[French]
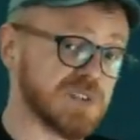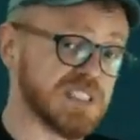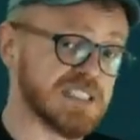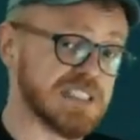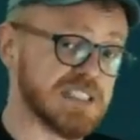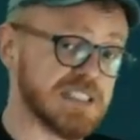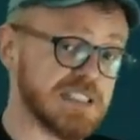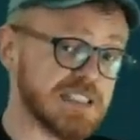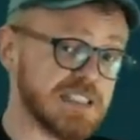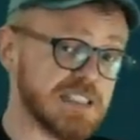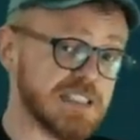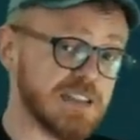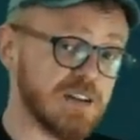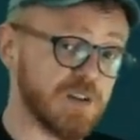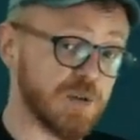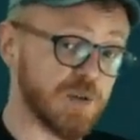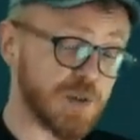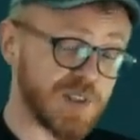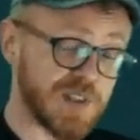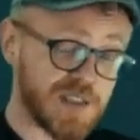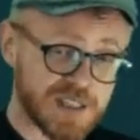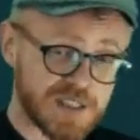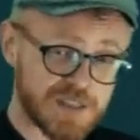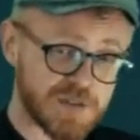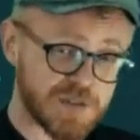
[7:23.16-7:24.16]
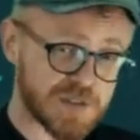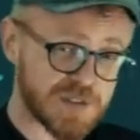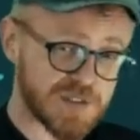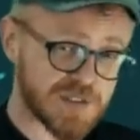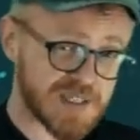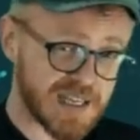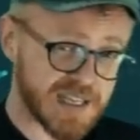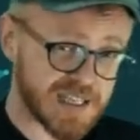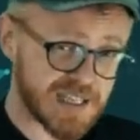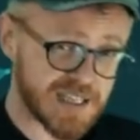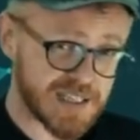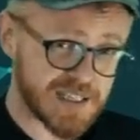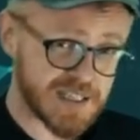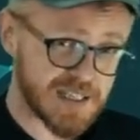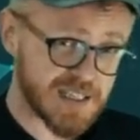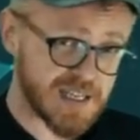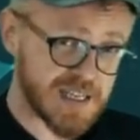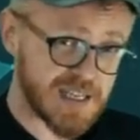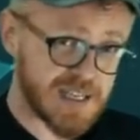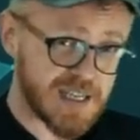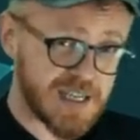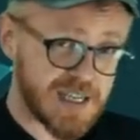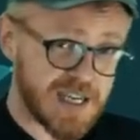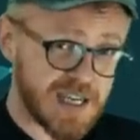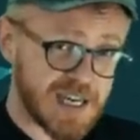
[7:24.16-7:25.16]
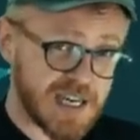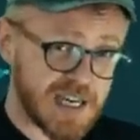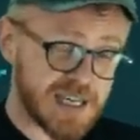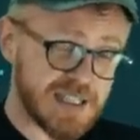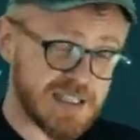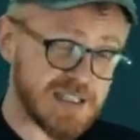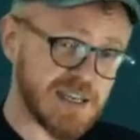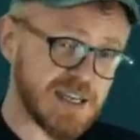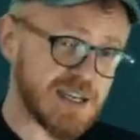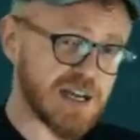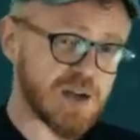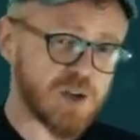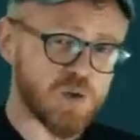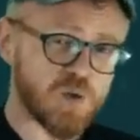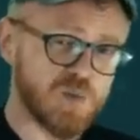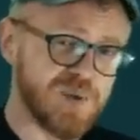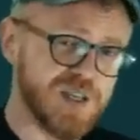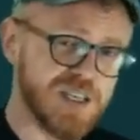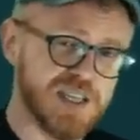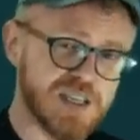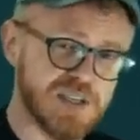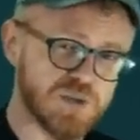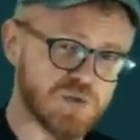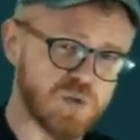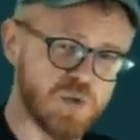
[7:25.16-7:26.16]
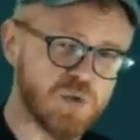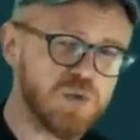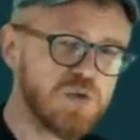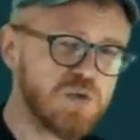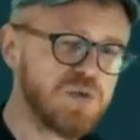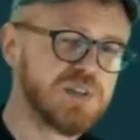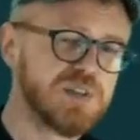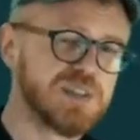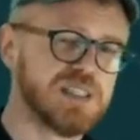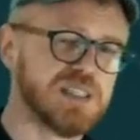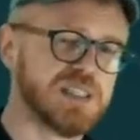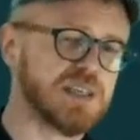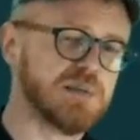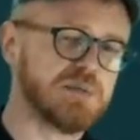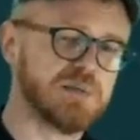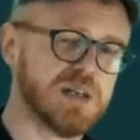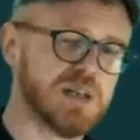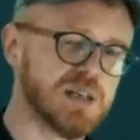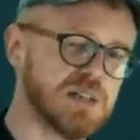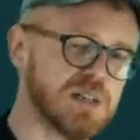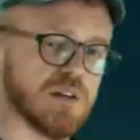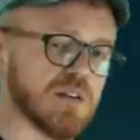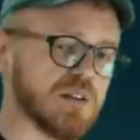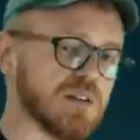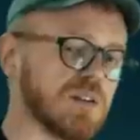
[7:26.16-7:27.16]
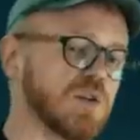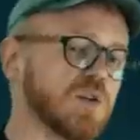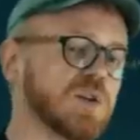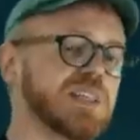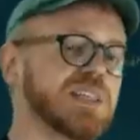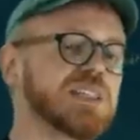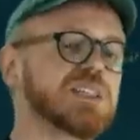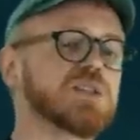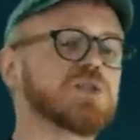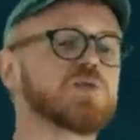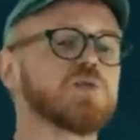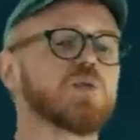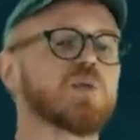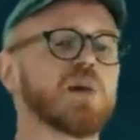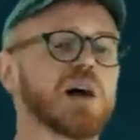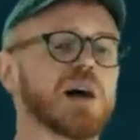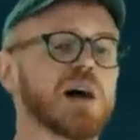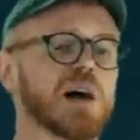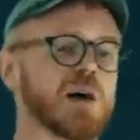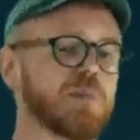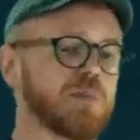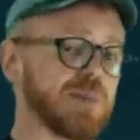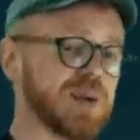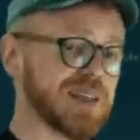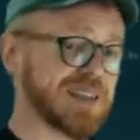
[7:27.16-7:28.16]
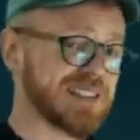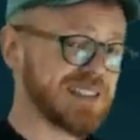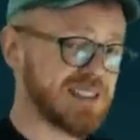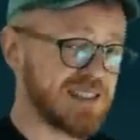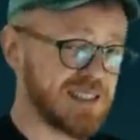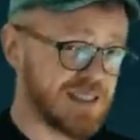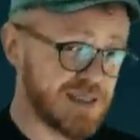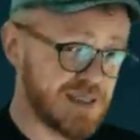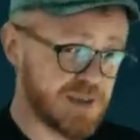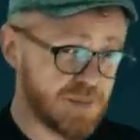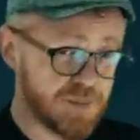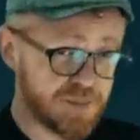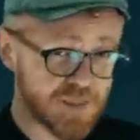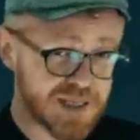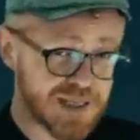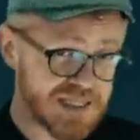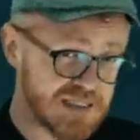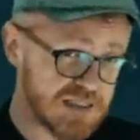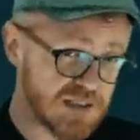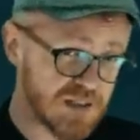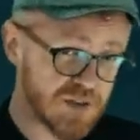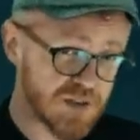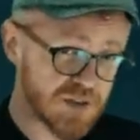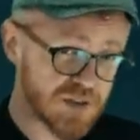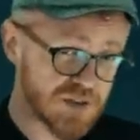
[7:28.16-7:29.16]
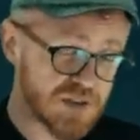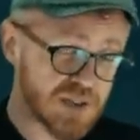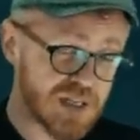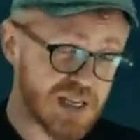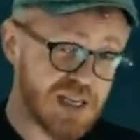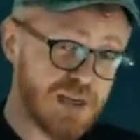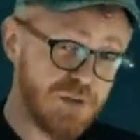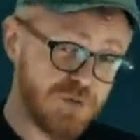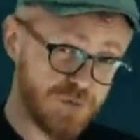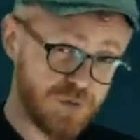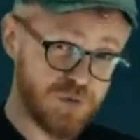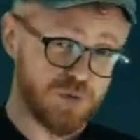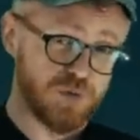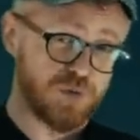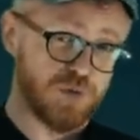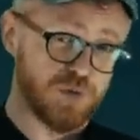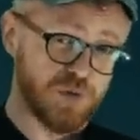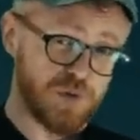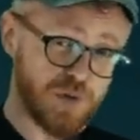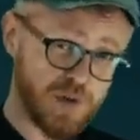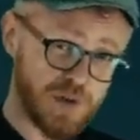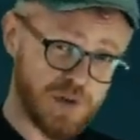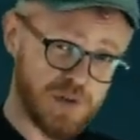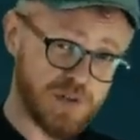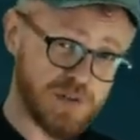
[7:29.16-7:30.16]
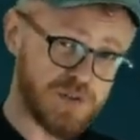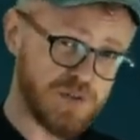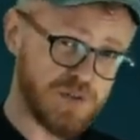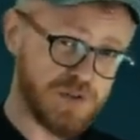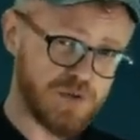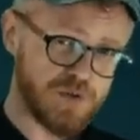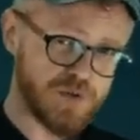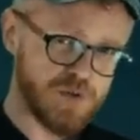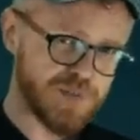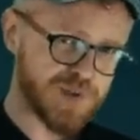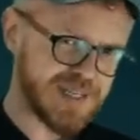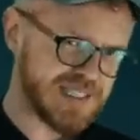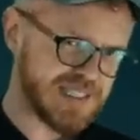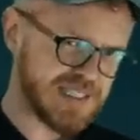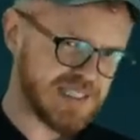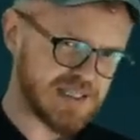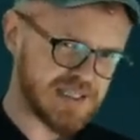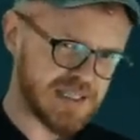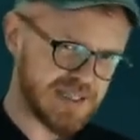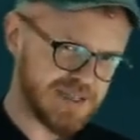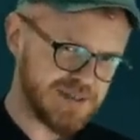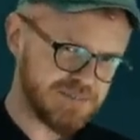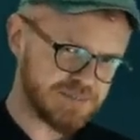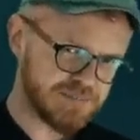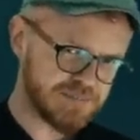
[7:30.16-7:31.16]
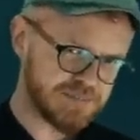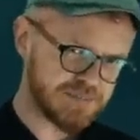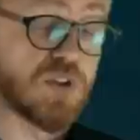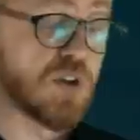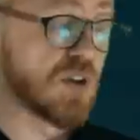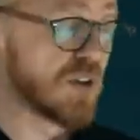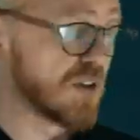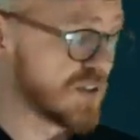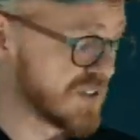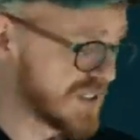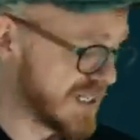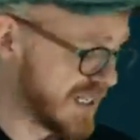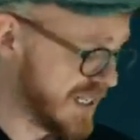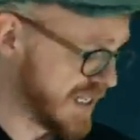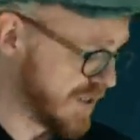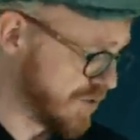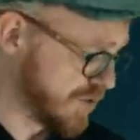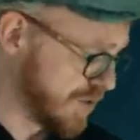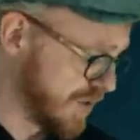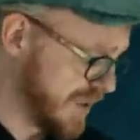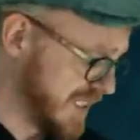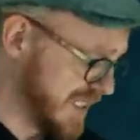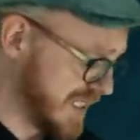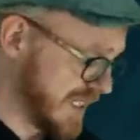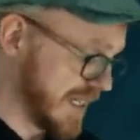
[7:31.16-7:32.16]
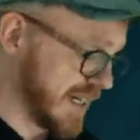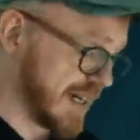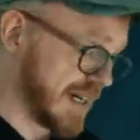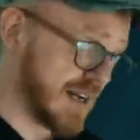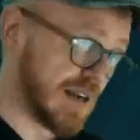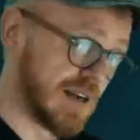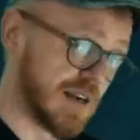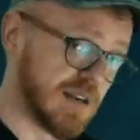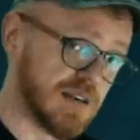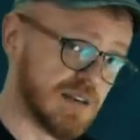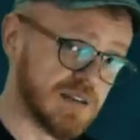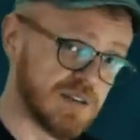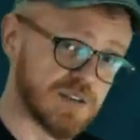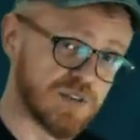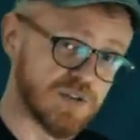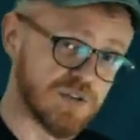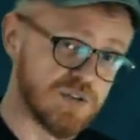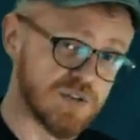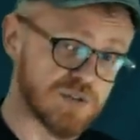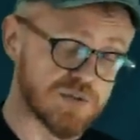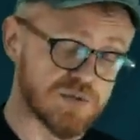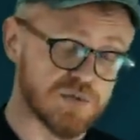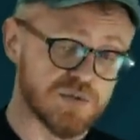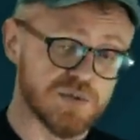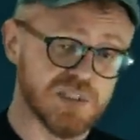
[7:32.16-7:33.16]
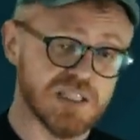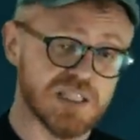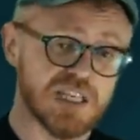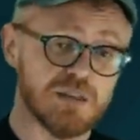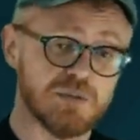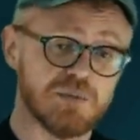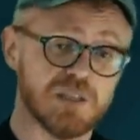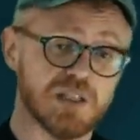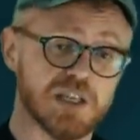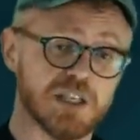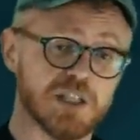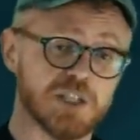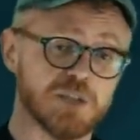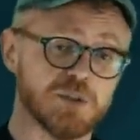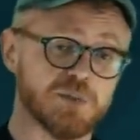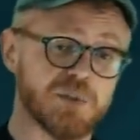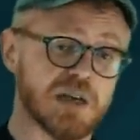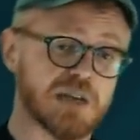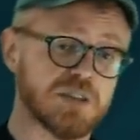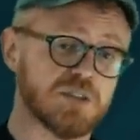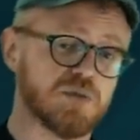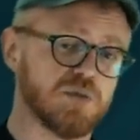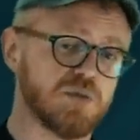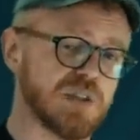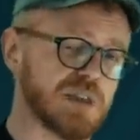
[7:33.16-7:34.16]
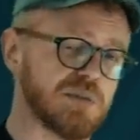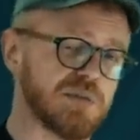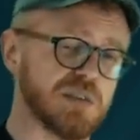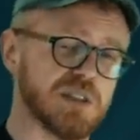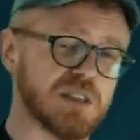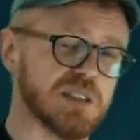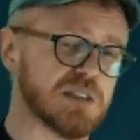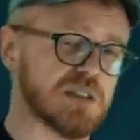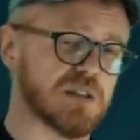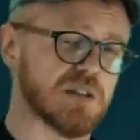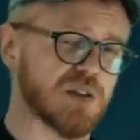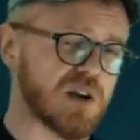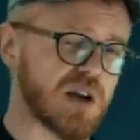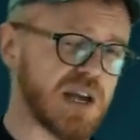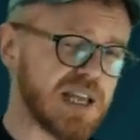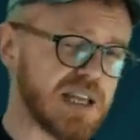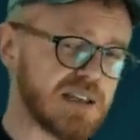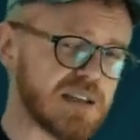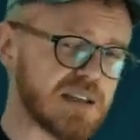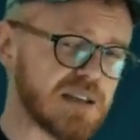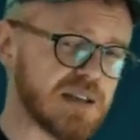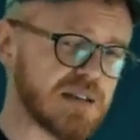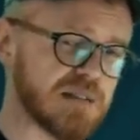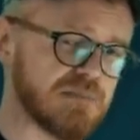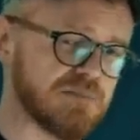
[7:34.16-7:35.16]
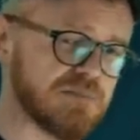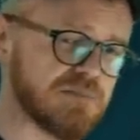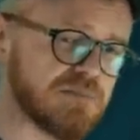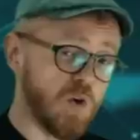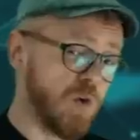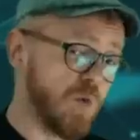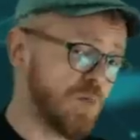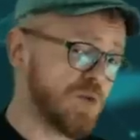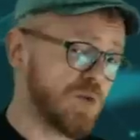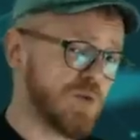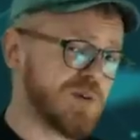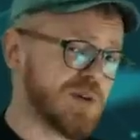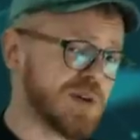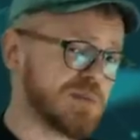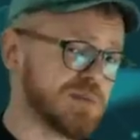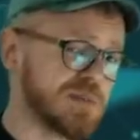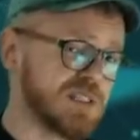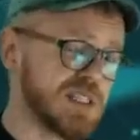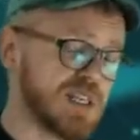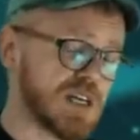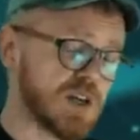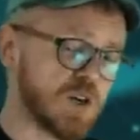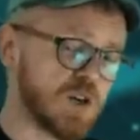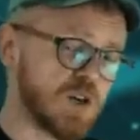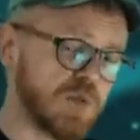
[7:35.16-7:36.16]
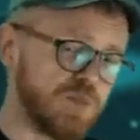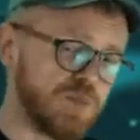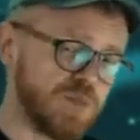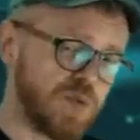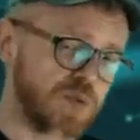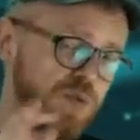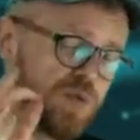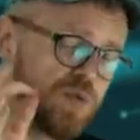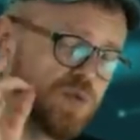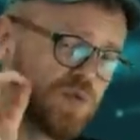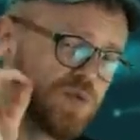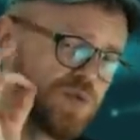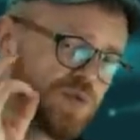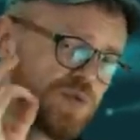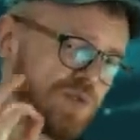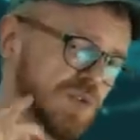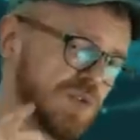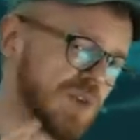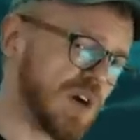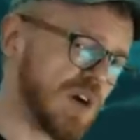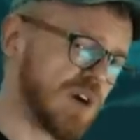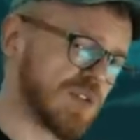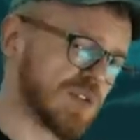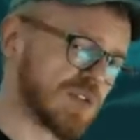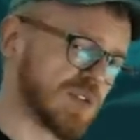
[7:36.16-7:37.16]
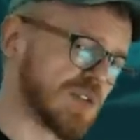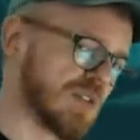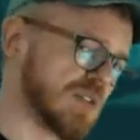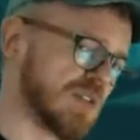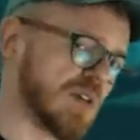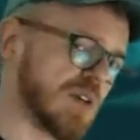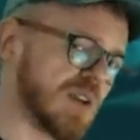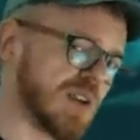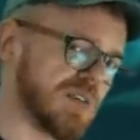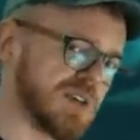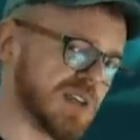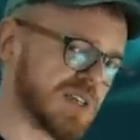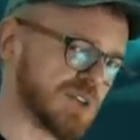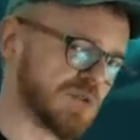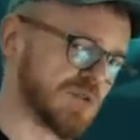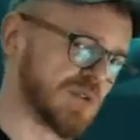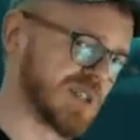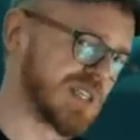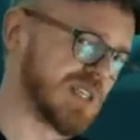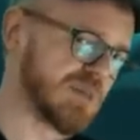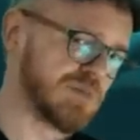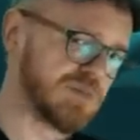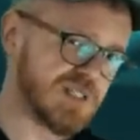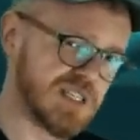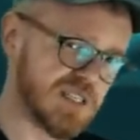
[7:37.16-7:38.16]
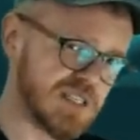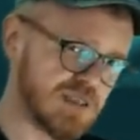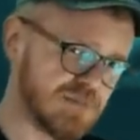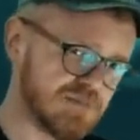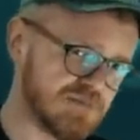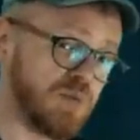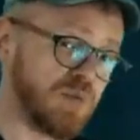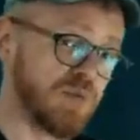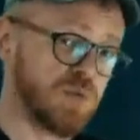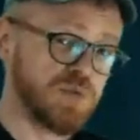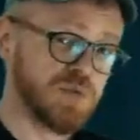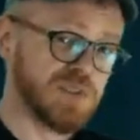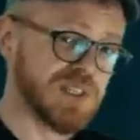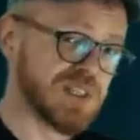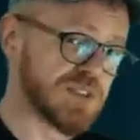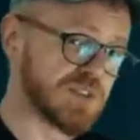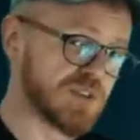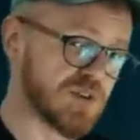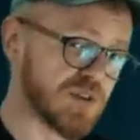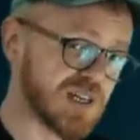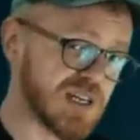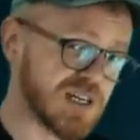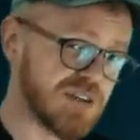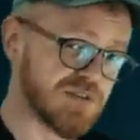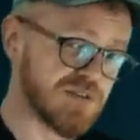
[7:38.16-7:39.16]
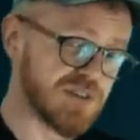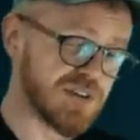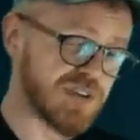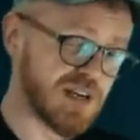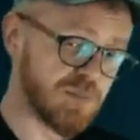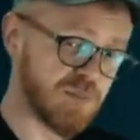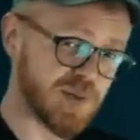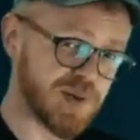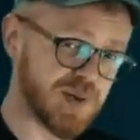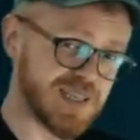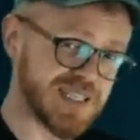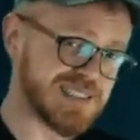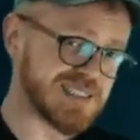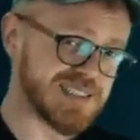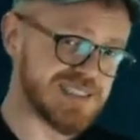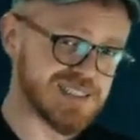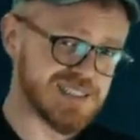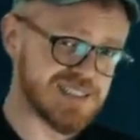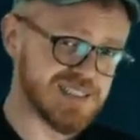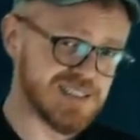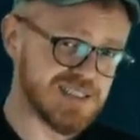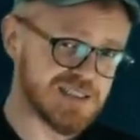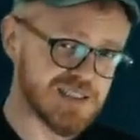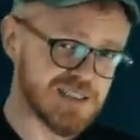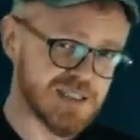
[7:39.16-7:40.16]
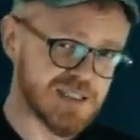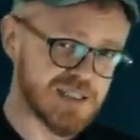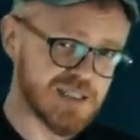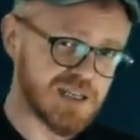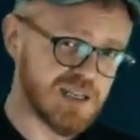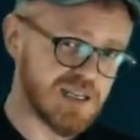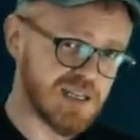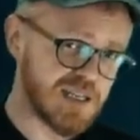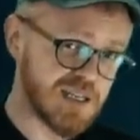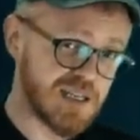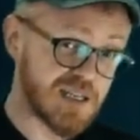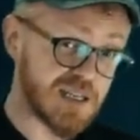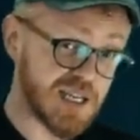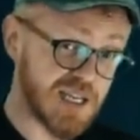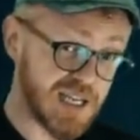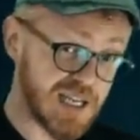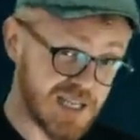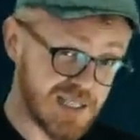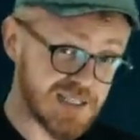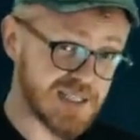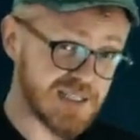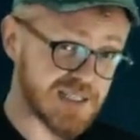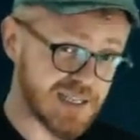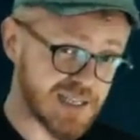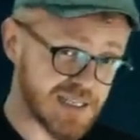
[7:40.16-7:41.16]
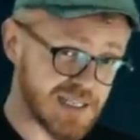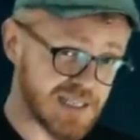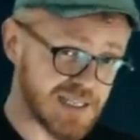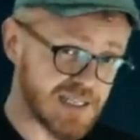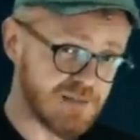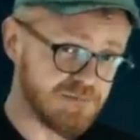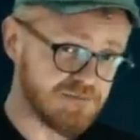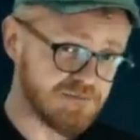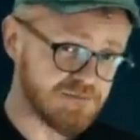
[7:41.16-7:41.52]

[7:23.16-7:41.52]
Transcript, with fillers: si le texte sacré était la combinaison ultime de l'histoire passée, présente et future de l'humanité, tant dans sa lecture littérale que dans son décryptage par saut équidistant de lettres. On peut même dire que plus on entre dans la version cryptée, plus elle se révèle précise et détaillée.